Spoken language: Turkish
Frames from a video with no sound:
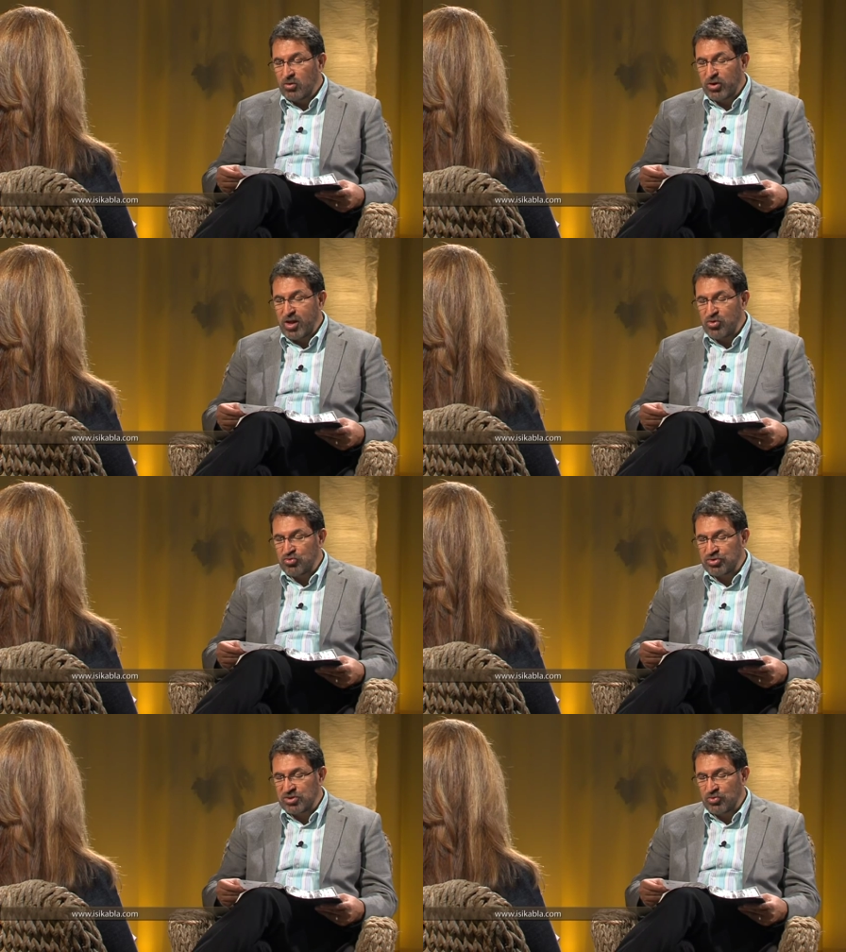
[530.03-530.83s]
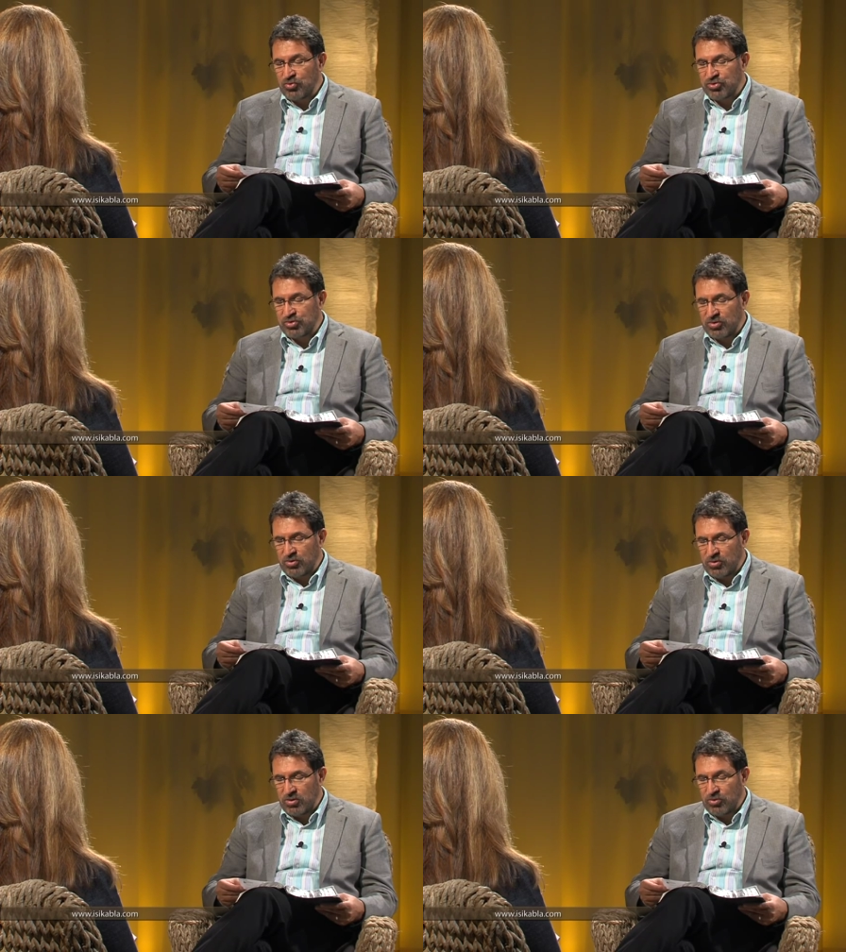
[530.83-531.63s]
oraya üşüş, üşüş,
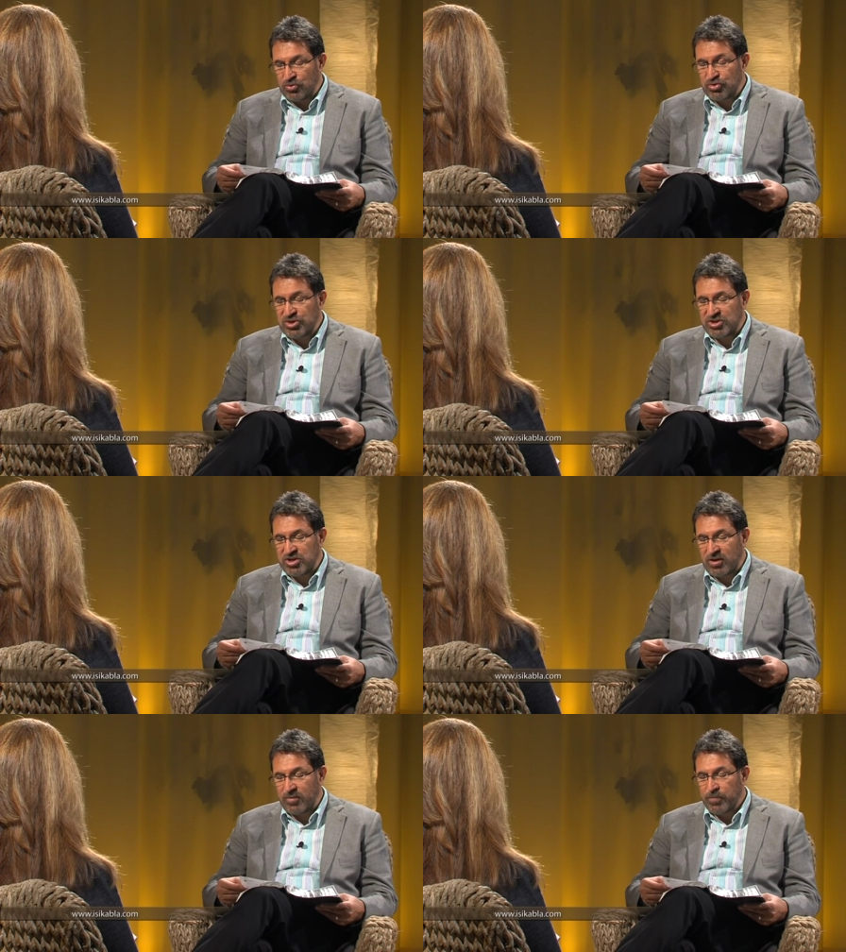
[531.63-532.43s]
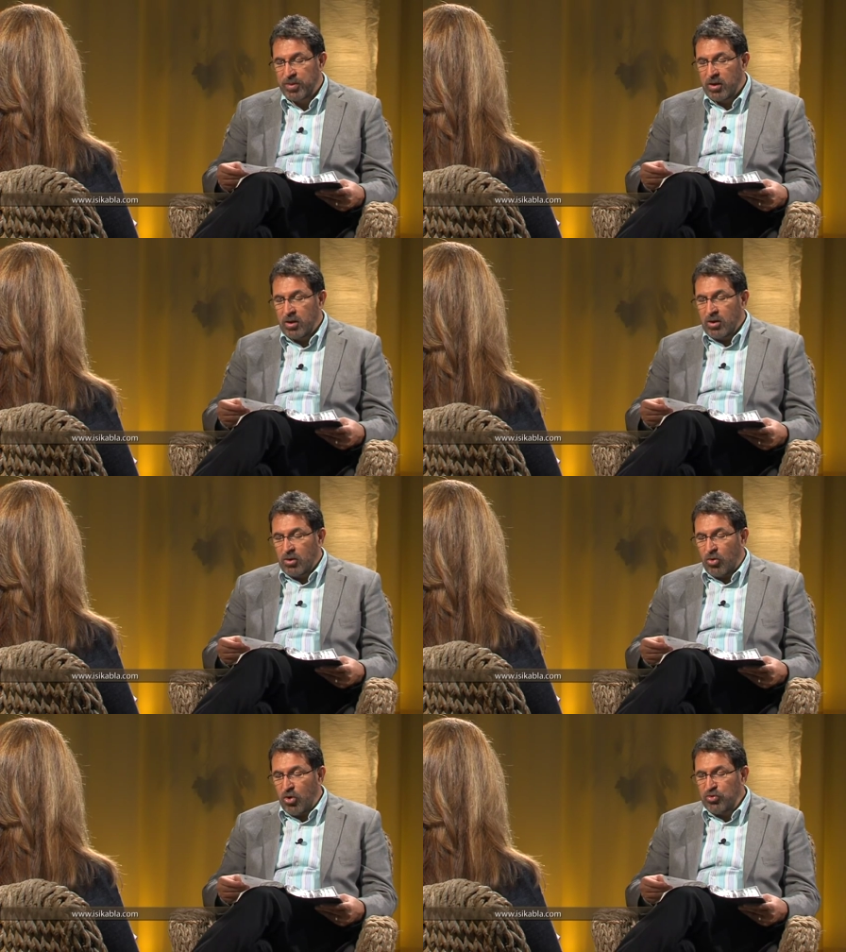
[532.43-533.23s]
e, üşüşecek.
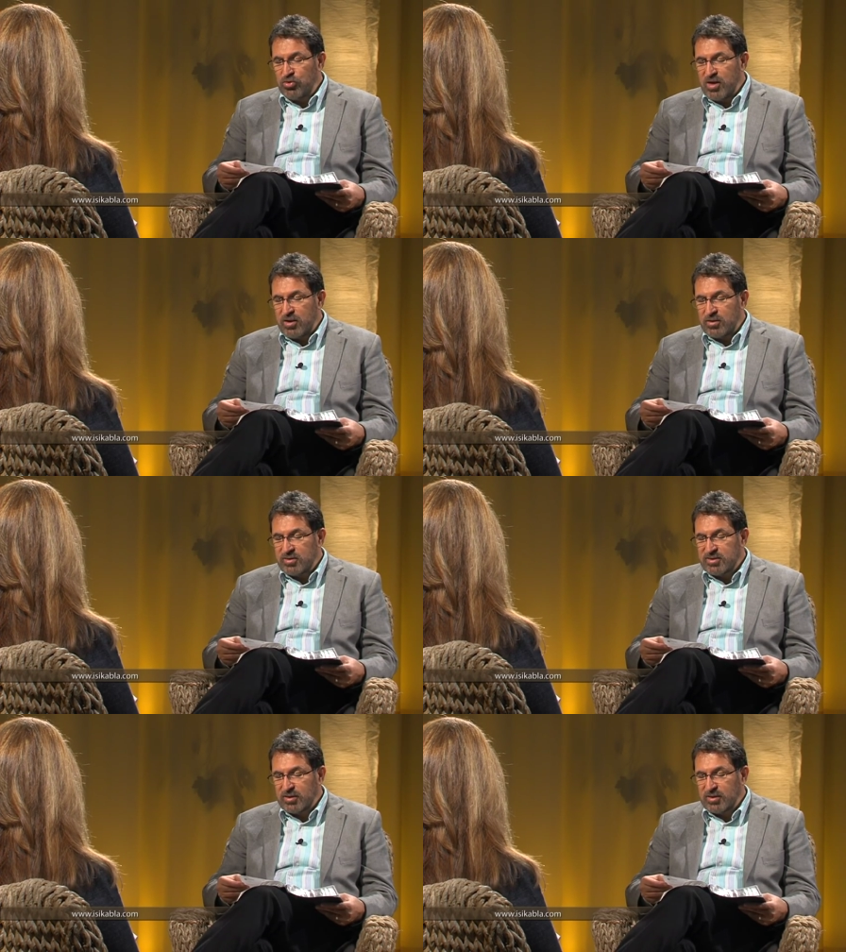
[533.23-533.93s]
O günlerin